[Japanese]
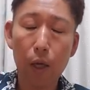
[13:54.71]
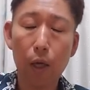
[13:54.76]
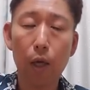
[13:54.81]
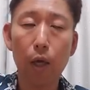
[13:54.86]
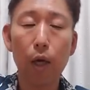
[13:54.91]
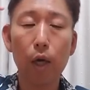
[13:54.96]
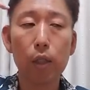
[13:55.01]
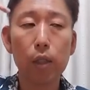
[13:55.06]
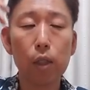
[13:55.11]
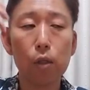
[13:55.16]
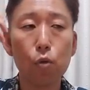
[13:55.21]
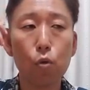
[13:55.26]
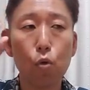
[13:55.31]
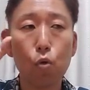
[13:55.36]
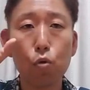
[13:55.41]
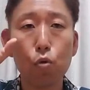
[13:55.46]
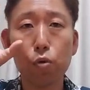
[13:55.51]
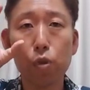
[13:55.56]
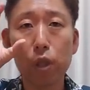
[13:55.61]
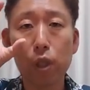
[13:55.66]
えー、鼻の
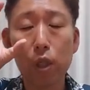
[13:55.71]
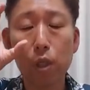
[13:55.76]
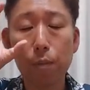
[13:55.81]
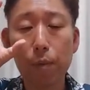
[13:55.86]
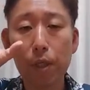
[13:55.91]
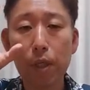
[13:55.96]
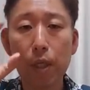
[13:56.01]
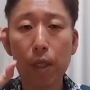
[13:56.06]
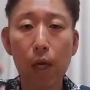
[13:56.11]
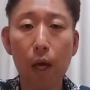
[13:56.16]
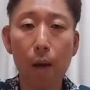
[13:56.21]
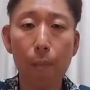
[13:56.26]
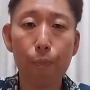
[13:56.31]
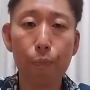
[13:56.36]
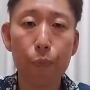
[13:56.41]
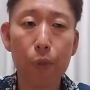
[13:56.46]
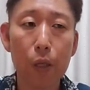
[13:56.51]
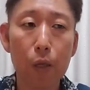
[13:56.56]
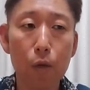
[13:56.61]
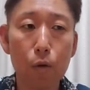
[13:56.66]
奥に響きが
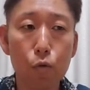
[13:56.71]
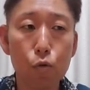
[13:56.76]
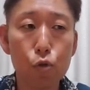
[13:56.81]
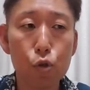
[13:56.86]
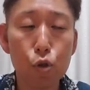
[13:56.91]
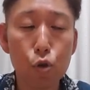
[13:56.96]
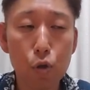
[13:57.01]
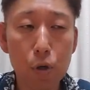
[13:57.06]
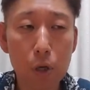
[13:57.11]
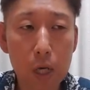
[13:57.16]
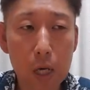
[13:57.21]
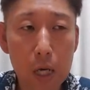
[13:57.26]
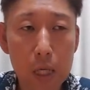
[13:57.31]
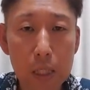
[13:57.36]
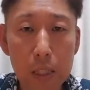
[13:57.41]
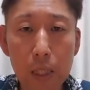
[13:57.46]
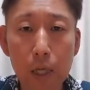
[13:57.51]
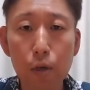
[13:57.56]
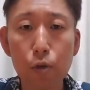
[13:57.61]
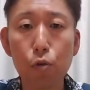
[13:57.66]
後ろ側
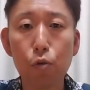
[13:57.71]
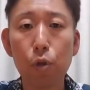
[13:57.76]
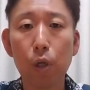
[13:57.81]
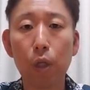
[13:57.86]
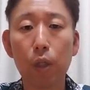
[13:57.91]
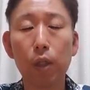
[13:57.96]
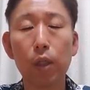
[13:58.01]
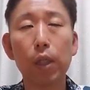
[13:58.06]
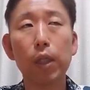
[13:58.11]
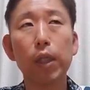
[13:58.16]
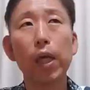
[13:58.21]
になるような